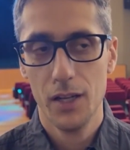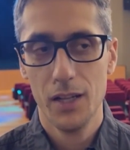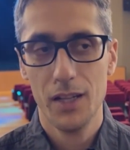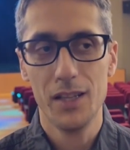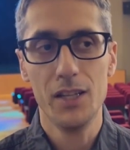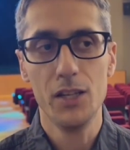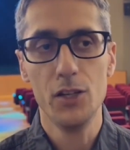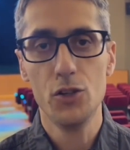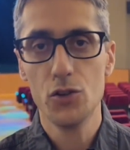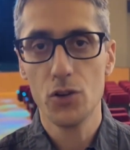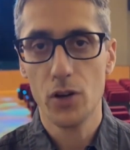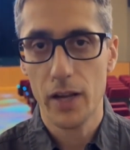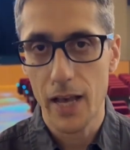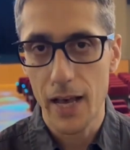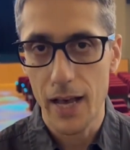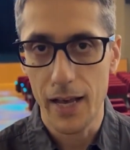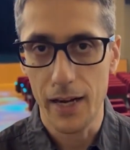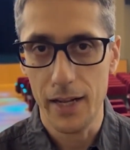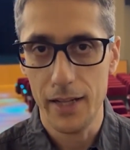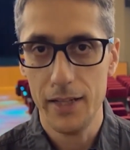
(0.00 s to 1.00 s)
di
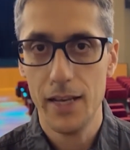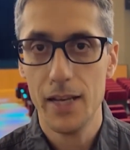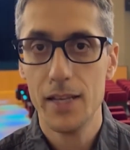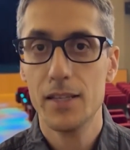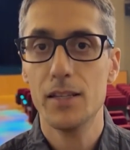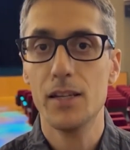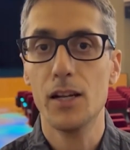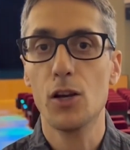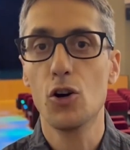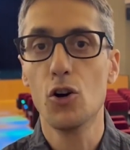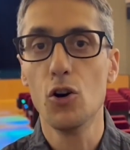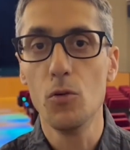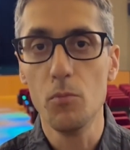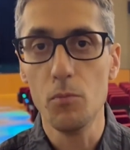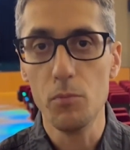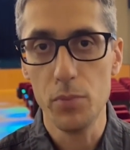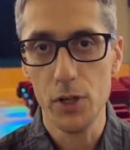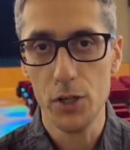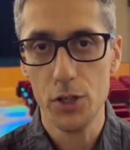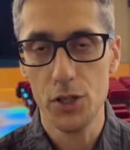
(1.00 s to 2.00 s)
giocare, di essere
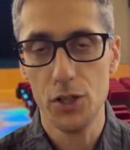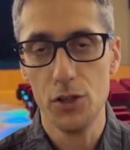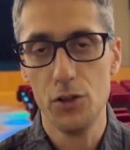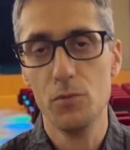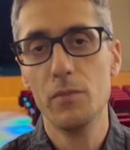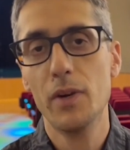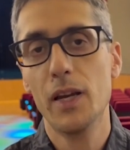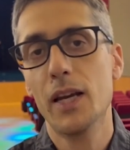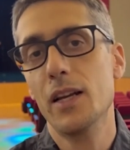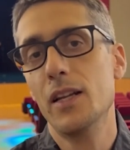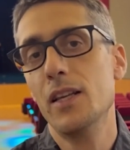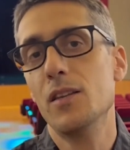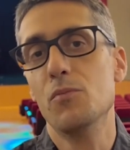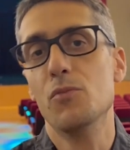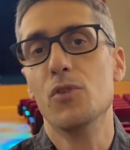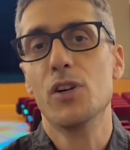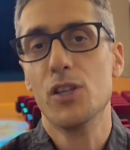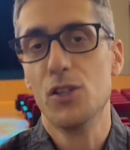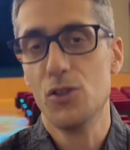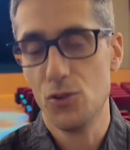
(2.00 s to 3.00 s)
complici di un
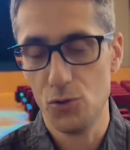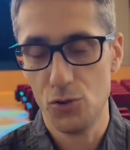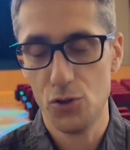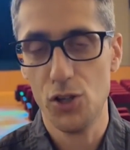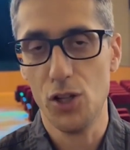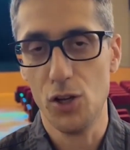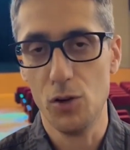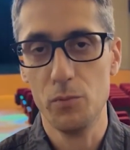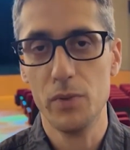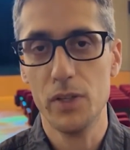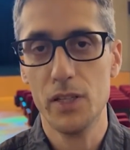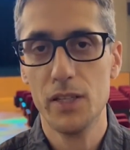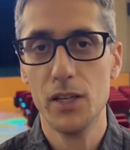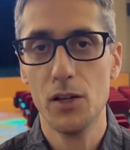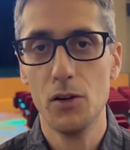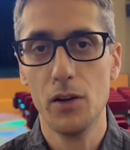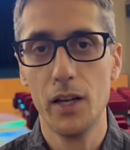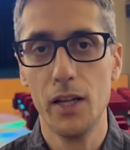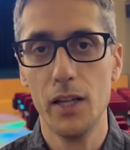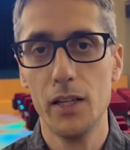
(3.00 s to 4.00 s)
meccanismo che suscita un
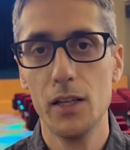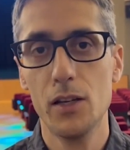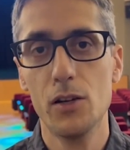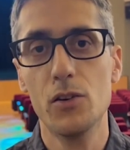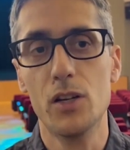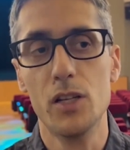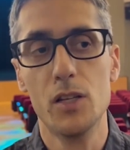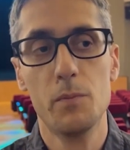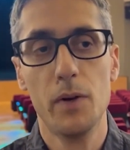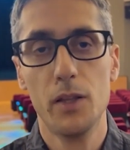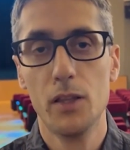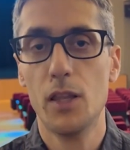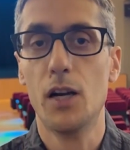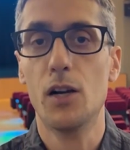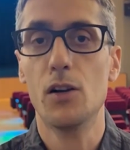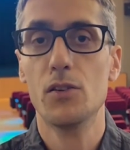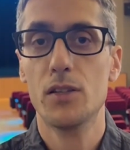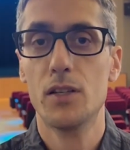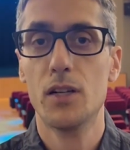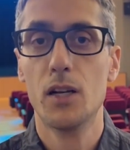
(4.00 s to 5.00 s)
pensiero critico rispetto
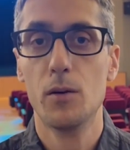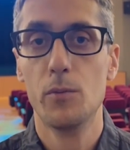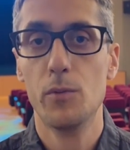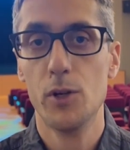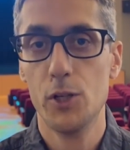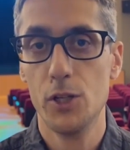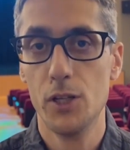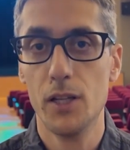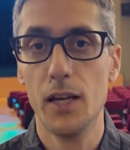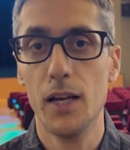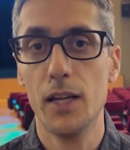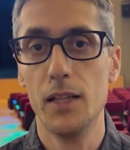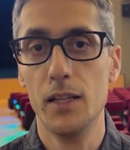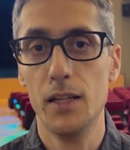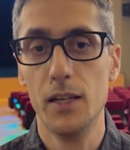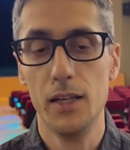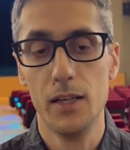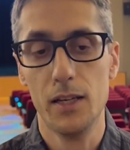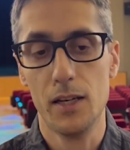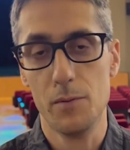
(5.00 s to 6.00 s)
alla nostra capacità
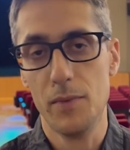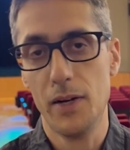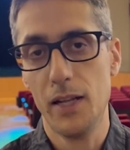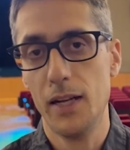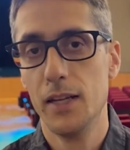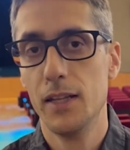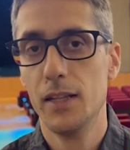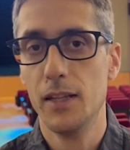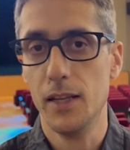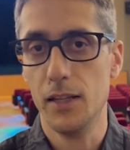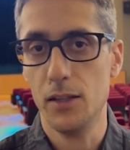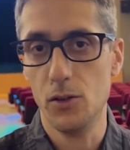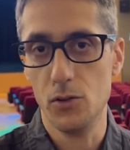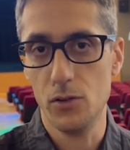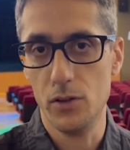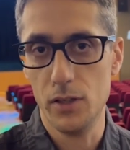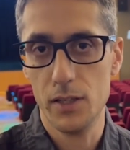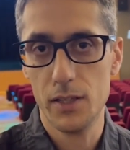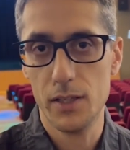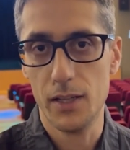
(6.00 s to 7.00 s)
di rimanere attenti o
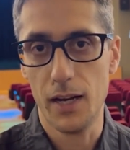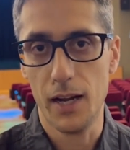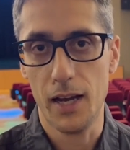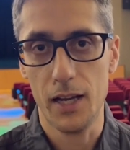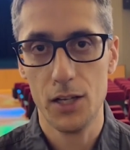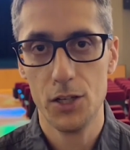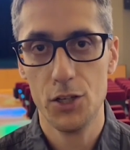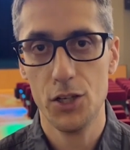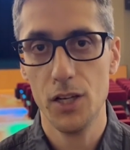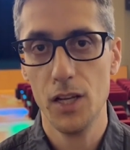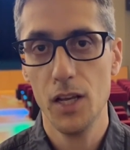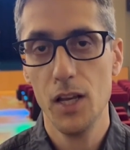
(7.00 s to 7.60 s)
distrarci